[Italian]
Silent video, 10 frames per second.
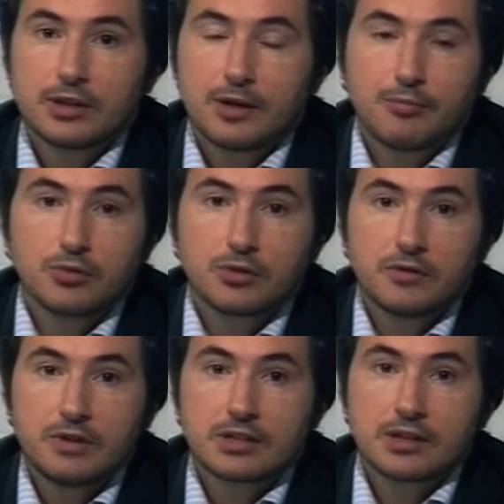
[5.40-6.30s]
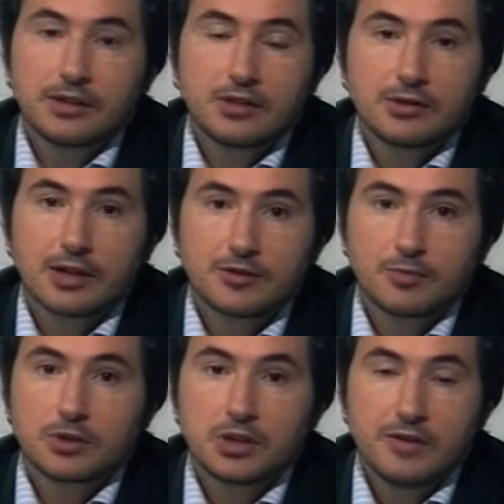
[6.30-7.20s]
dal punto di vista dei risultati
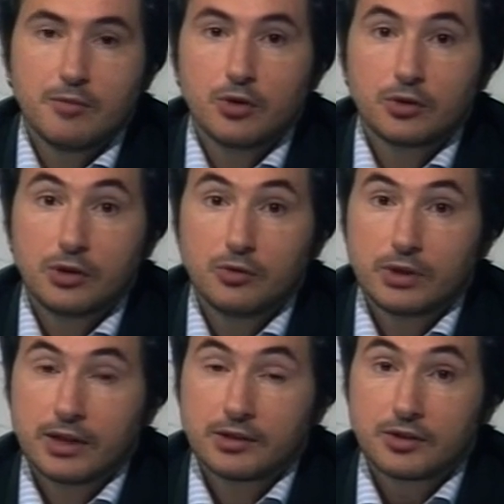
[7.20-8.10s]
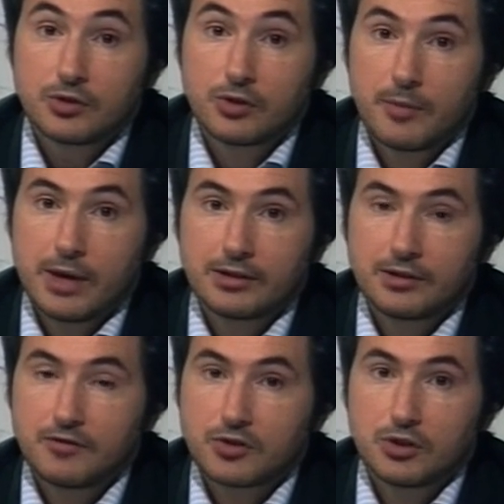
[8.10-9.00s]
sportivi molto deludenti, sicuramente i
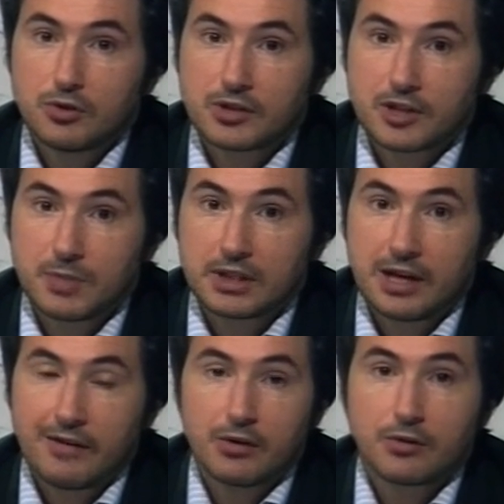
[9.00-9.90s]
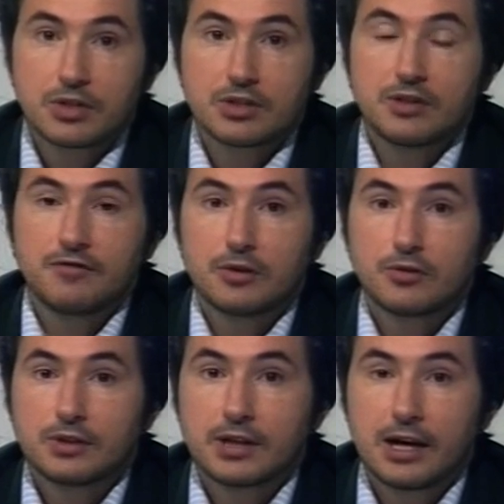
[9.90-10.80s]
tifosi non si aspettavano queste
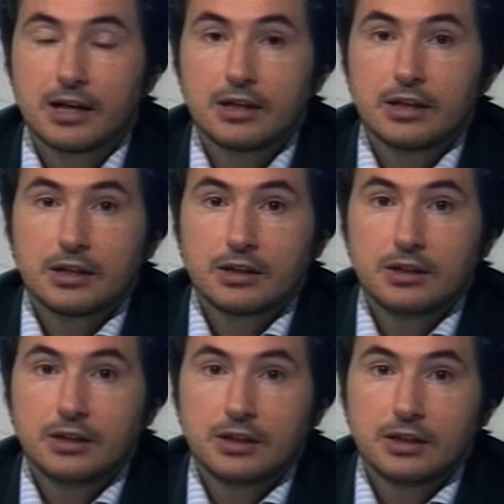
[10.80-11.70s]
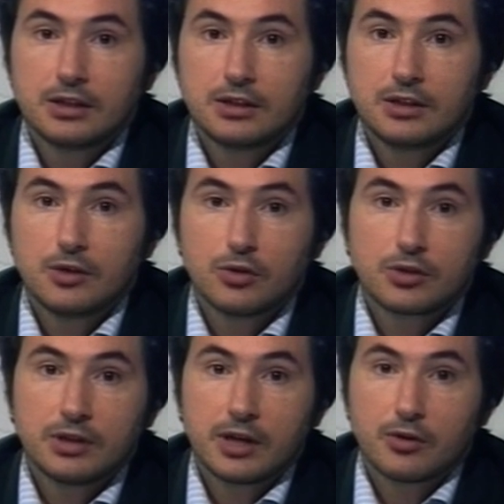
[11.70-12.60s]
difficoltà di, di
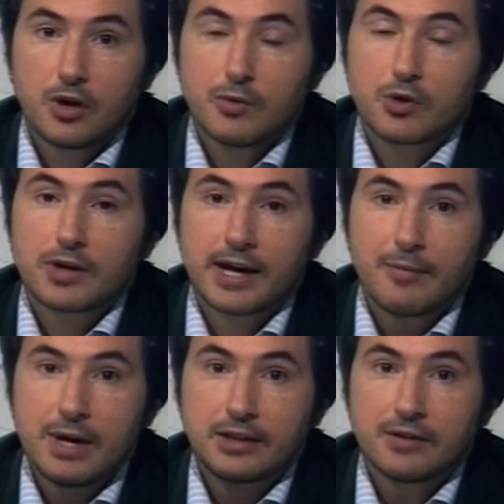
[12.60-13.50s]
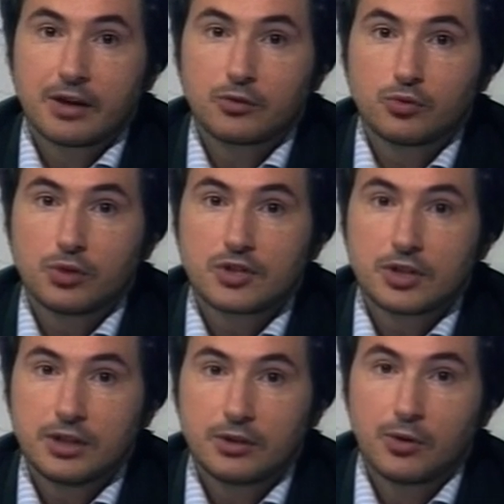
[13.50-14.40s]
ordine economico. Chiaramente va tutto
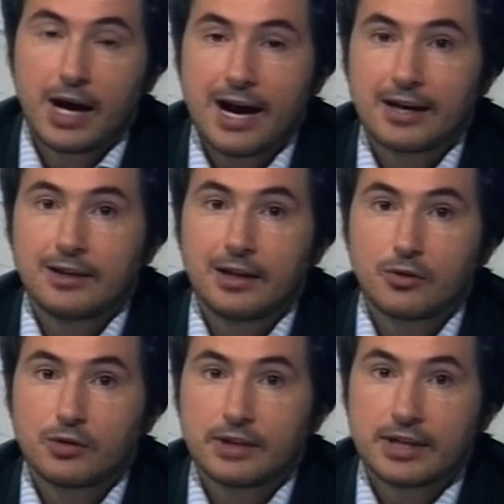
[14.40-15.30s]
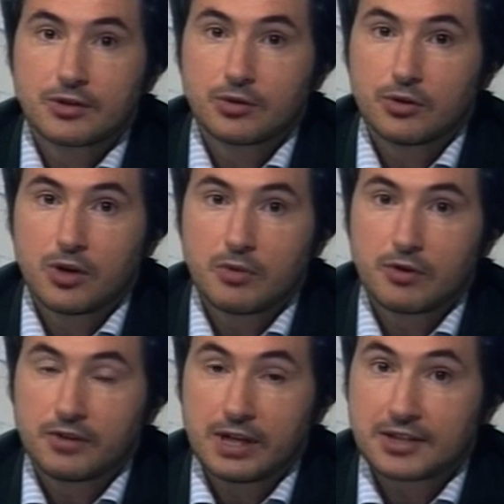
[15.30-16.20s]
inserito anche nel contesto
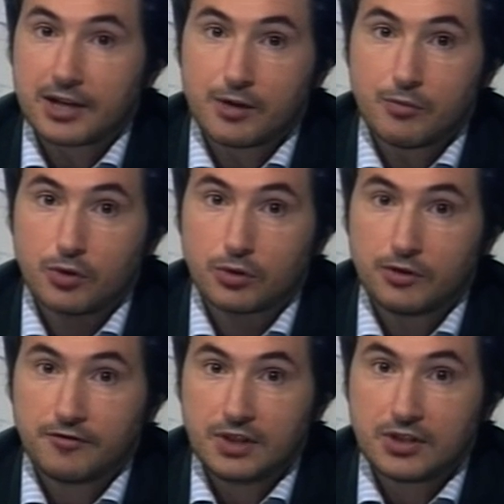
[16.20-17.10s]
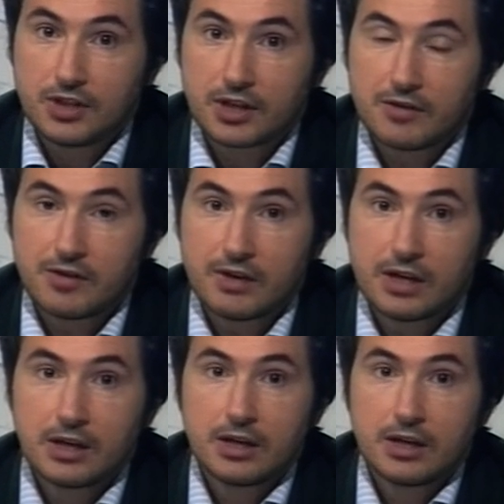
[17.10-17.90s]
economico-finanziario molto difficile che vive